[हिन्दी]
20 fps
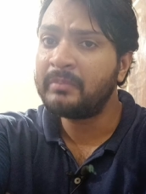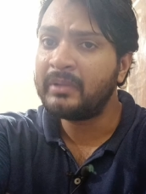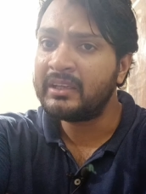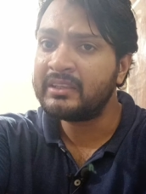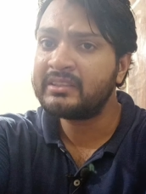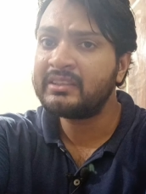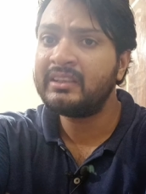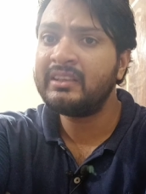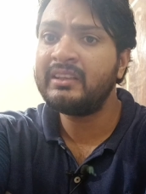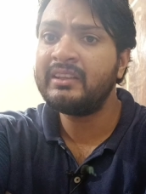
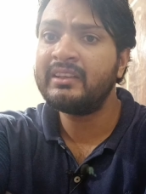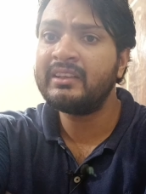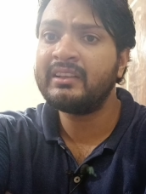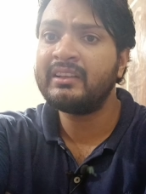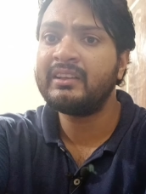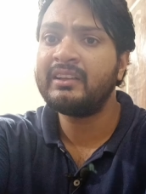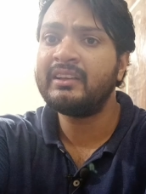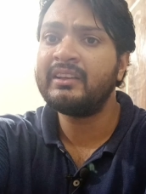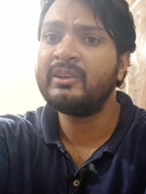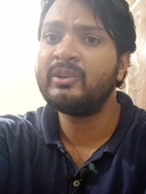पैसा ले
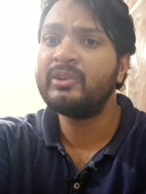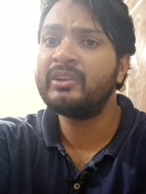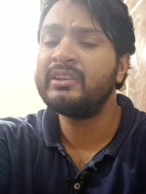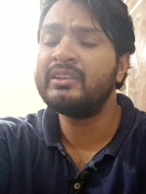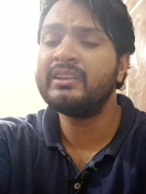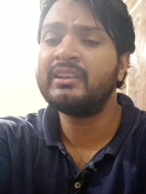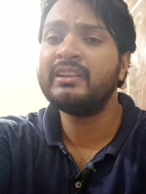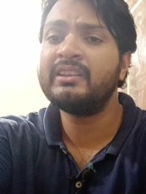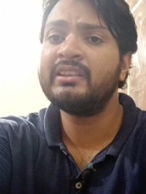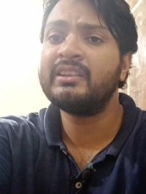रखा है और
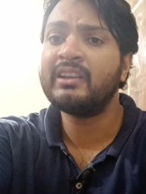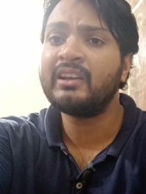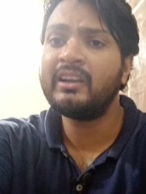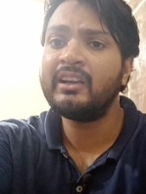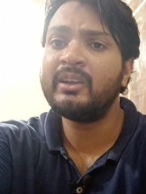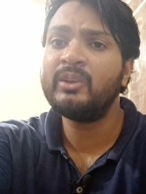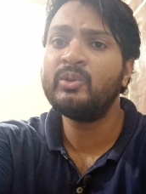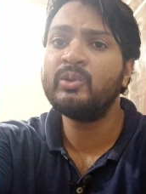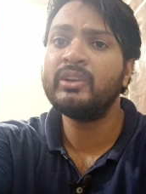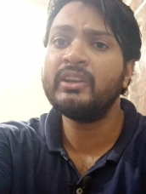इनका
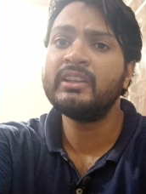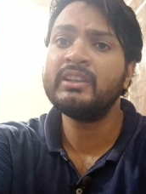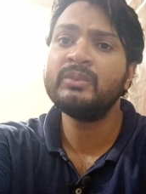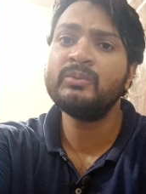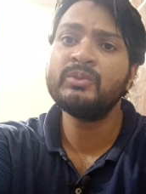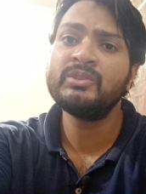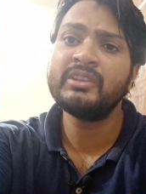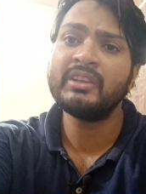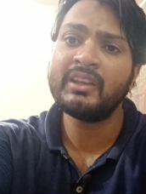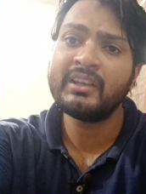इंतकाल हो गया तो
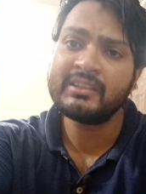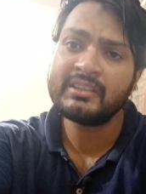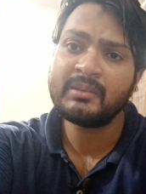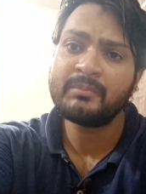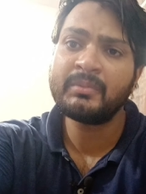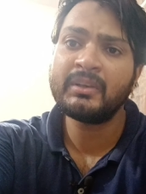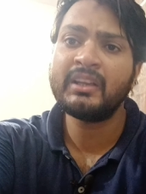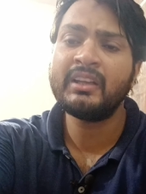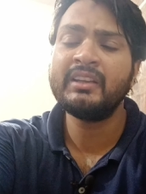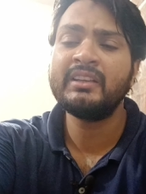वो जनाज़ा
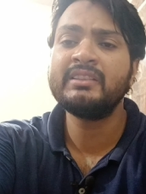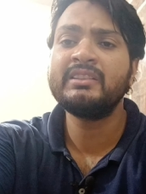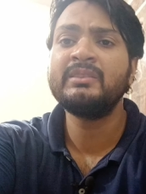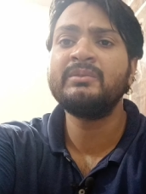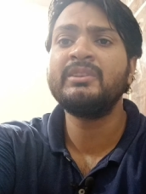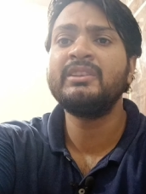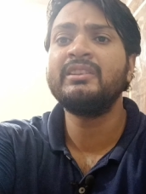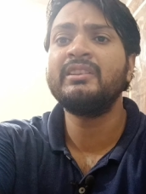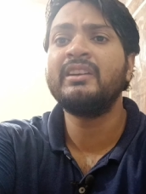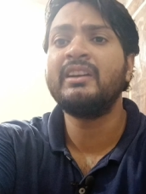पढ़ाने से
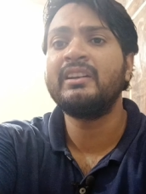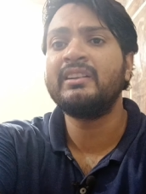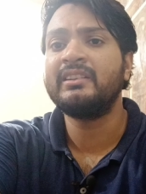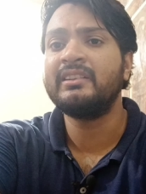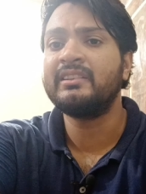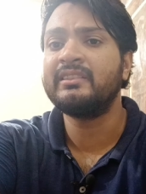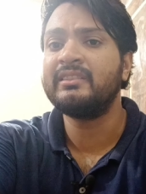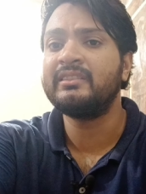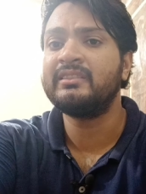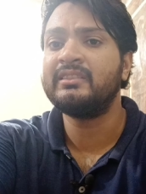भी इनकार
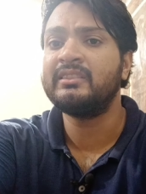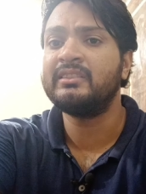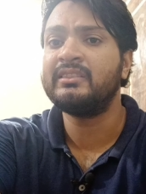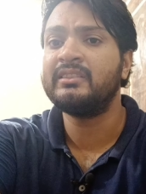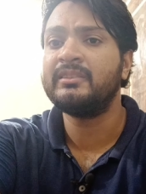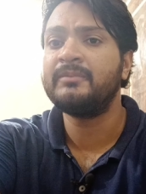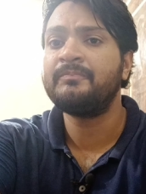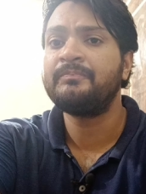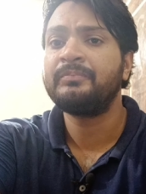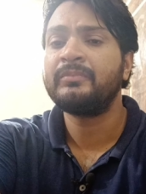कर देते थे
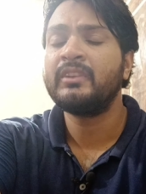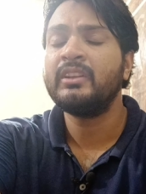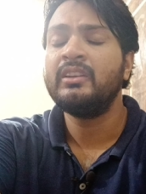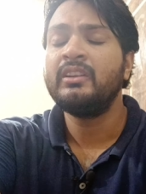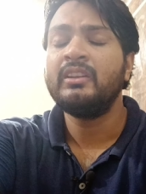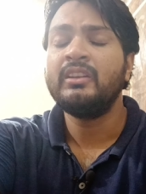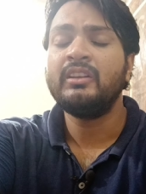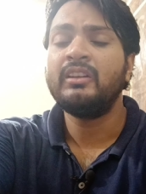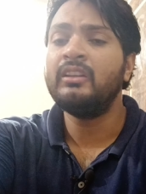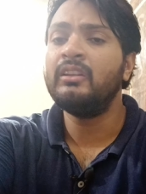
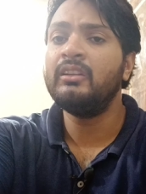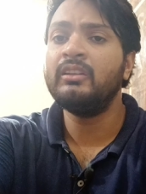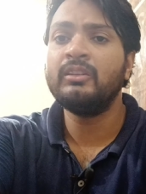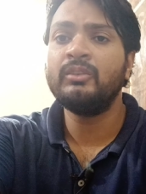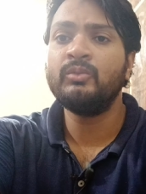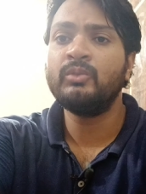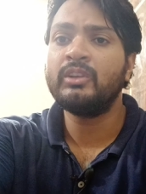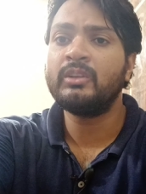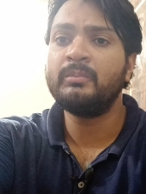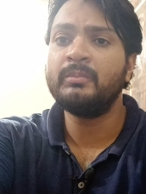
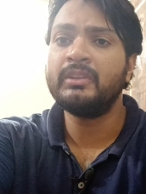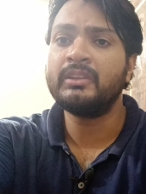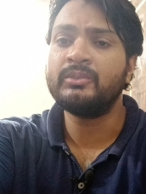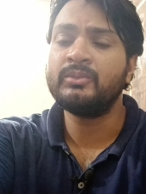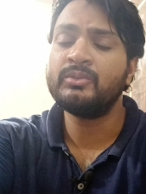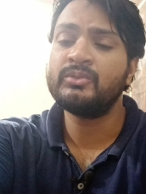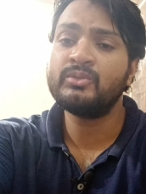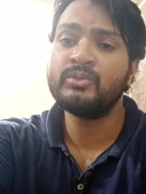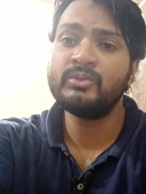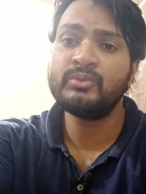अल्लाह अकबर
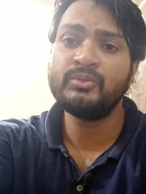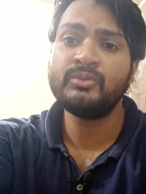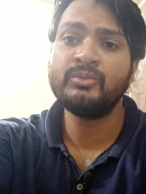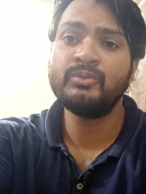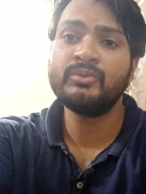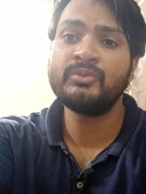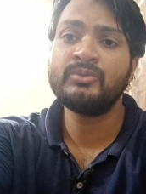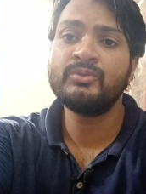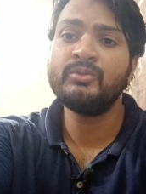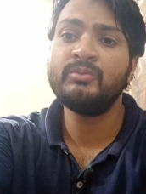तो सोचो
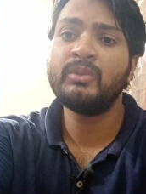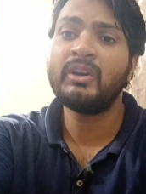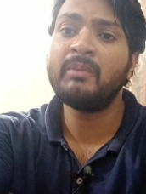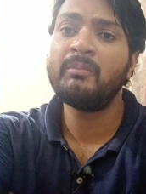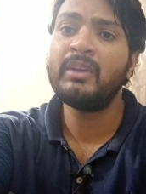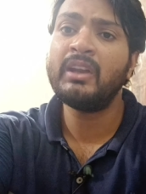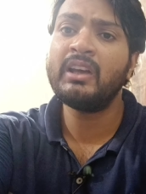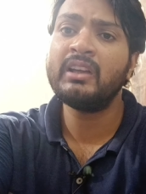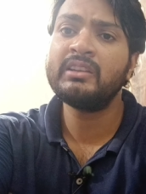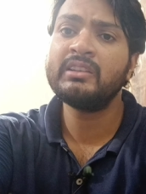दोस्तों
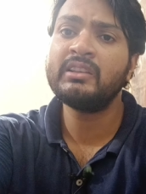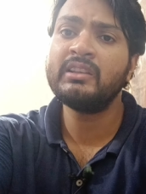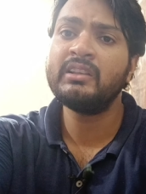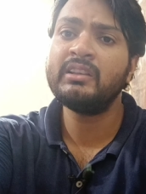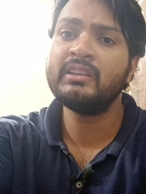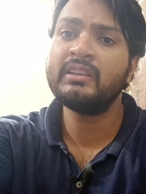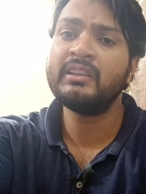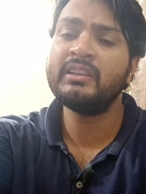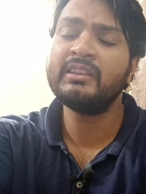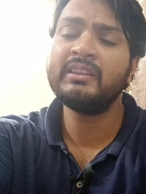मामलात का
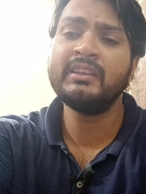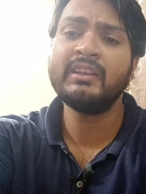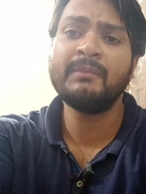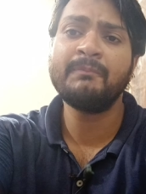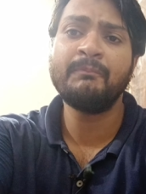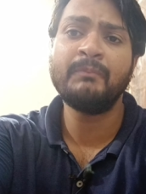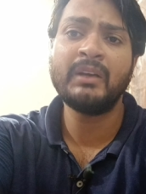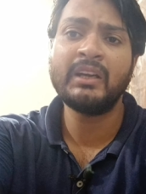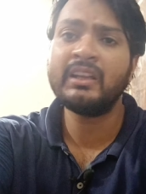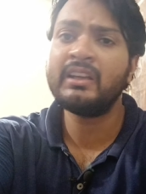कितना
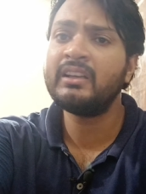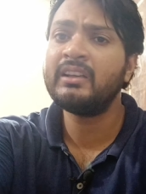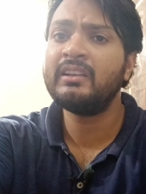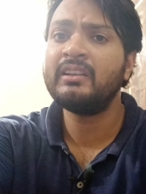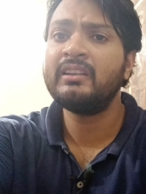बड़ा